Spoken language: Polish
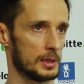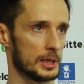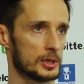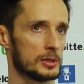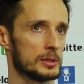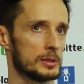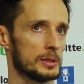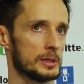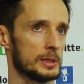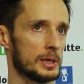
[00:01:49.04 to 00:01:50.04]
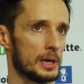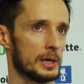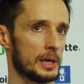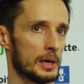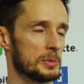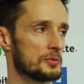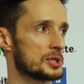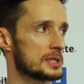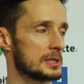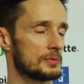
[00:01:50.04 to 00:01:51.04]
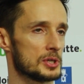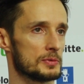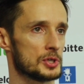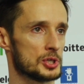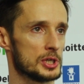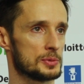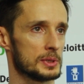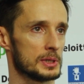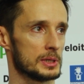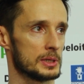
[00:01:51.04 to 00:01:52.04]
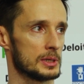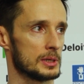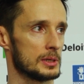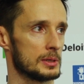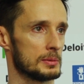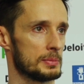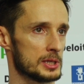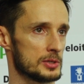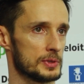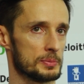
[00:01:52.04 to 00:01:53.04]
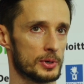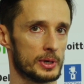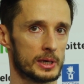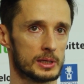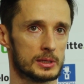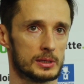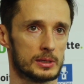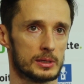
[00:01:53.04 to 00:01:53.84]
Dlatego ja, ja, my wszyscy wierzyliśmy e, bardzo w ten projekt e,